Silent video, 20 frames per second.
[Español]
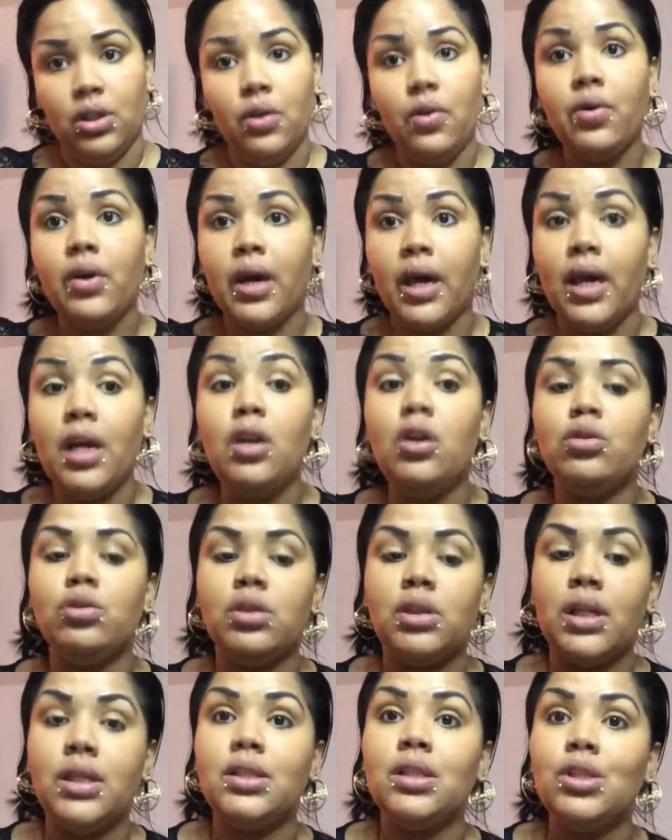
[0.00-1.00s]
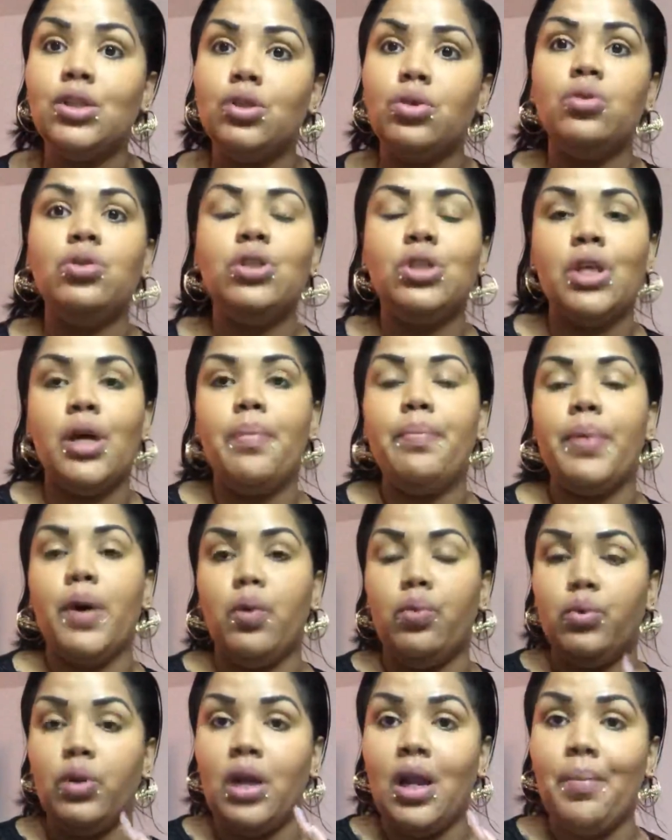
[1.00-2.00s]
¿ok? Los testes son siempre
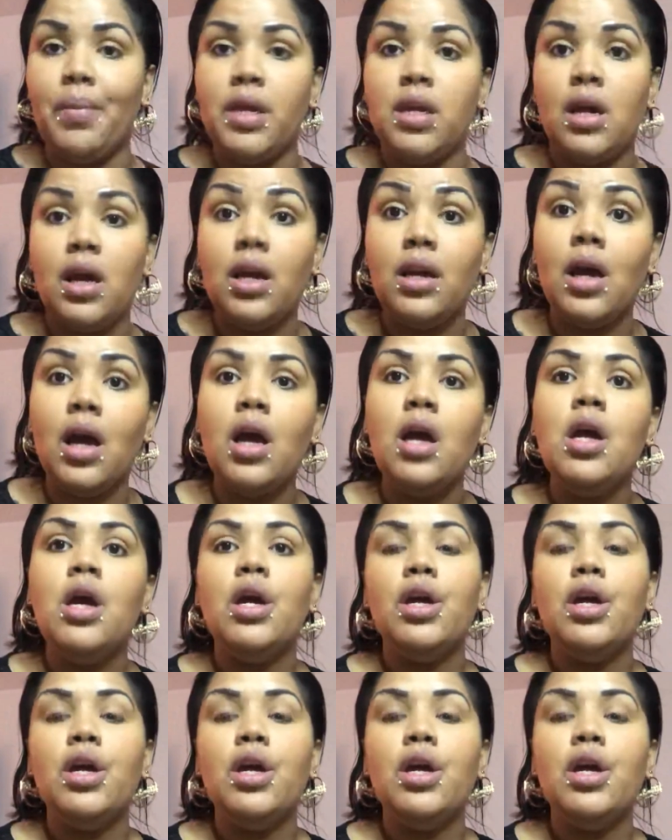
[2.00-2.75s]
uno en la mañana